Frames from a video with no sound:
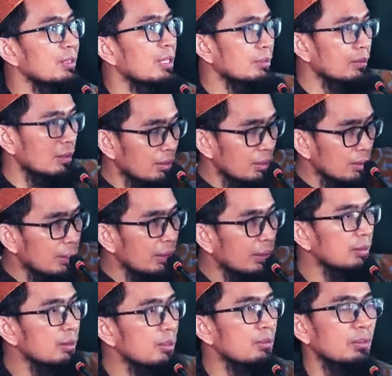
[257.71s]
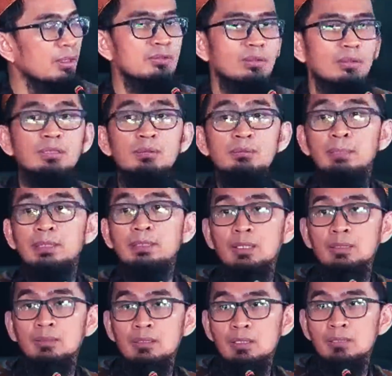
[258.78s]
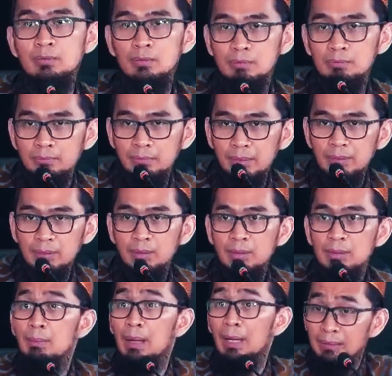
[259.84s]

Di antara larangannya di Quran surah keempat ayat 34.